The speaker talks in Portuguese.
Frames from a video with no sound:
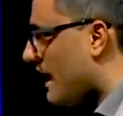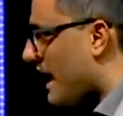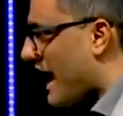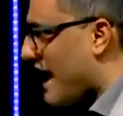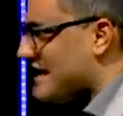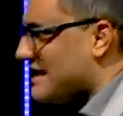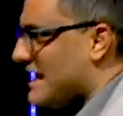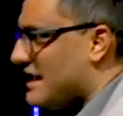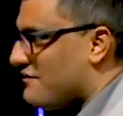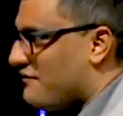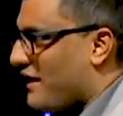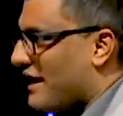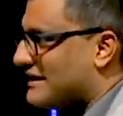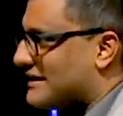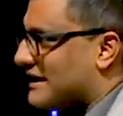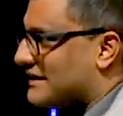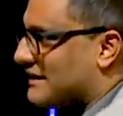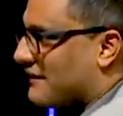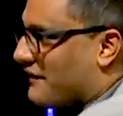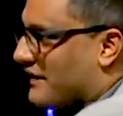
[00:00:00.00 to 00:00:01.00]
Aí ele vai e
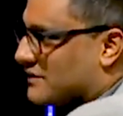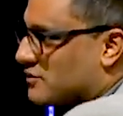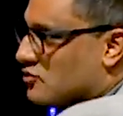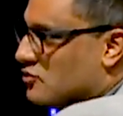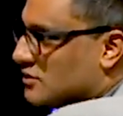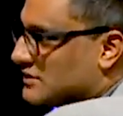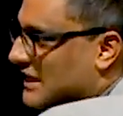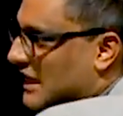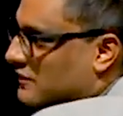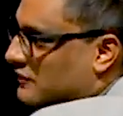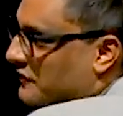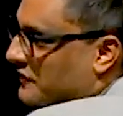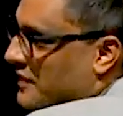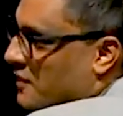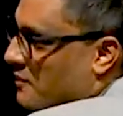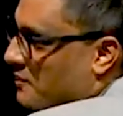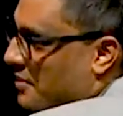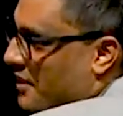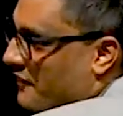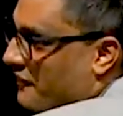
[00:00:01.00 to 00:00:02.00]
tenta fazer um contato
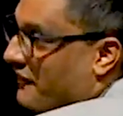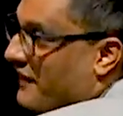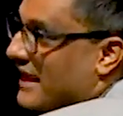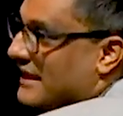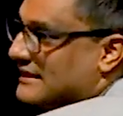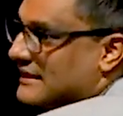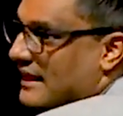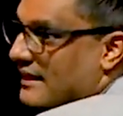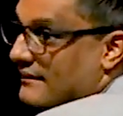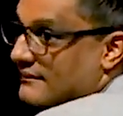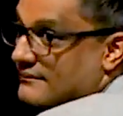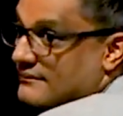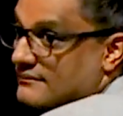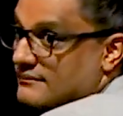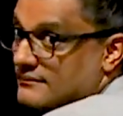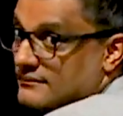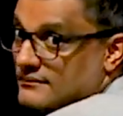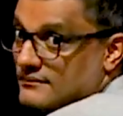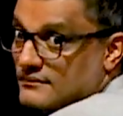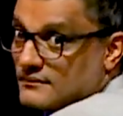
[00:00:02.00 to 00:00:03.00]
via um profeta.
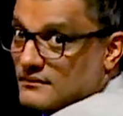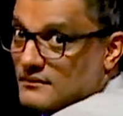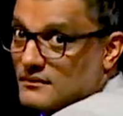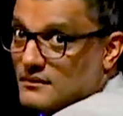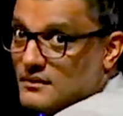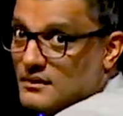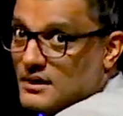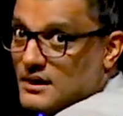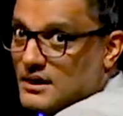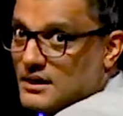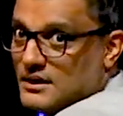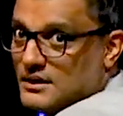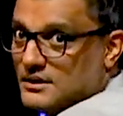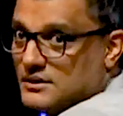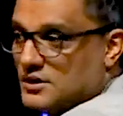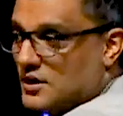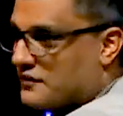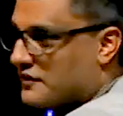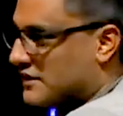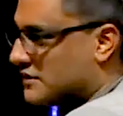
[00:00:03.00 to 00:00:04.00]

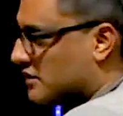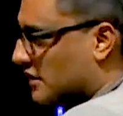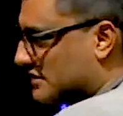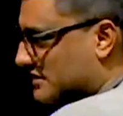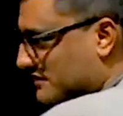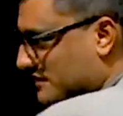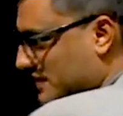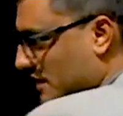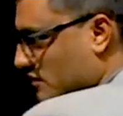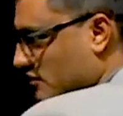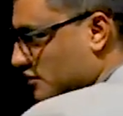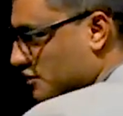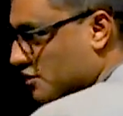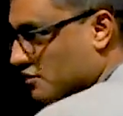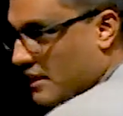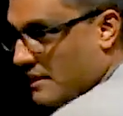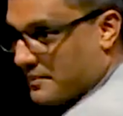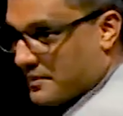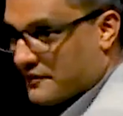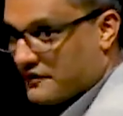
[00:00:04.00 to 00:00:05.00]
Deus fala assim: ó, se você
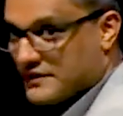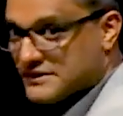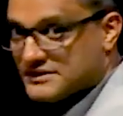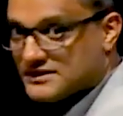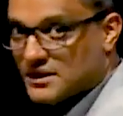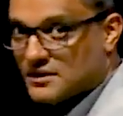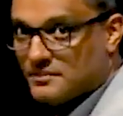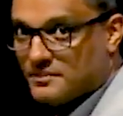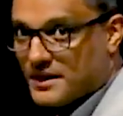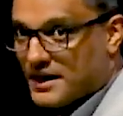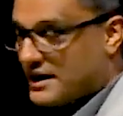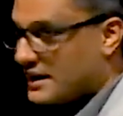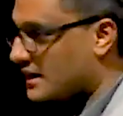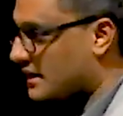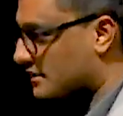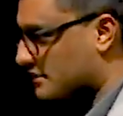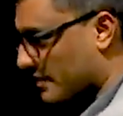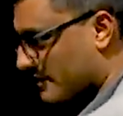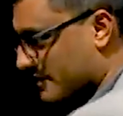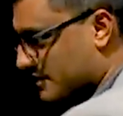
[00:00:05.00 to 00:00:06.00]
continuar profetizando para
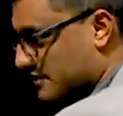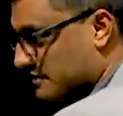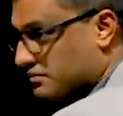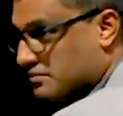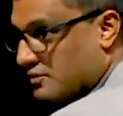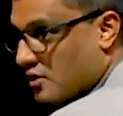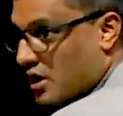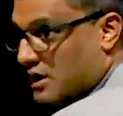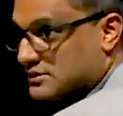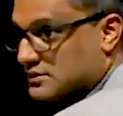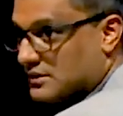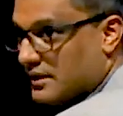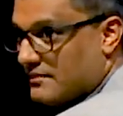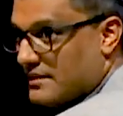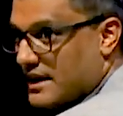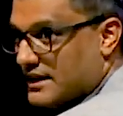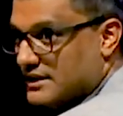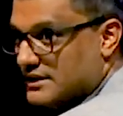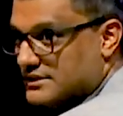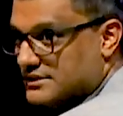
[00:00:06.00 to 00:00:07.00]
ele, eu também te corto da
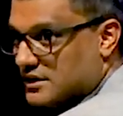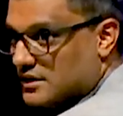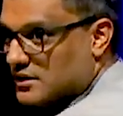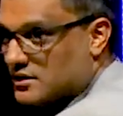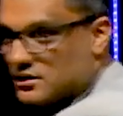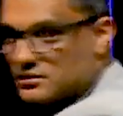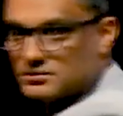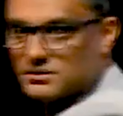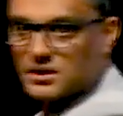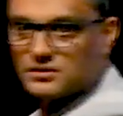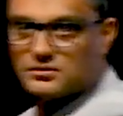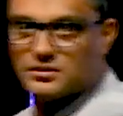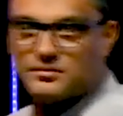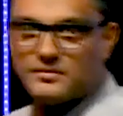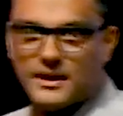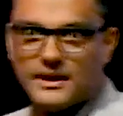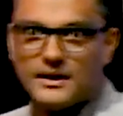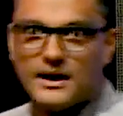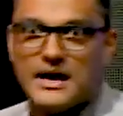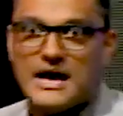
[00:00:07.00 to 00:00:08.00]
minha lista. Não, não, então tudo
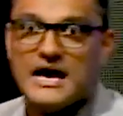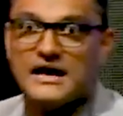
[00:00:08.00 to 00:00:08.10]
bem.